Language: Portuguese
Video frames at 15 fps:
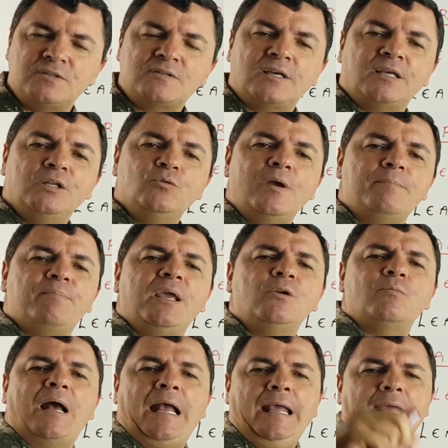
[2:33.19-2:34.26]
Isso aqui não é bem
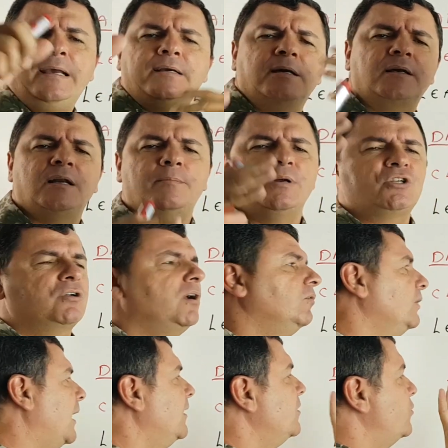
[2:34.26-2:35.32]
uma regra gramatical,
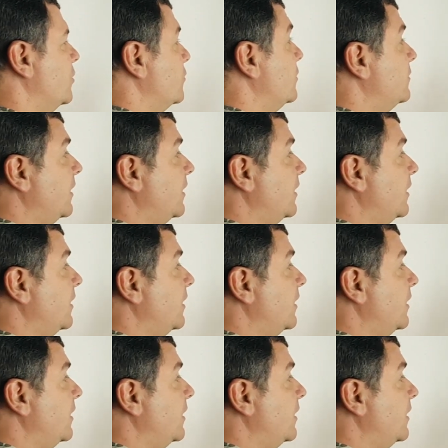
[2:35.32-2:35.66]
nada disso.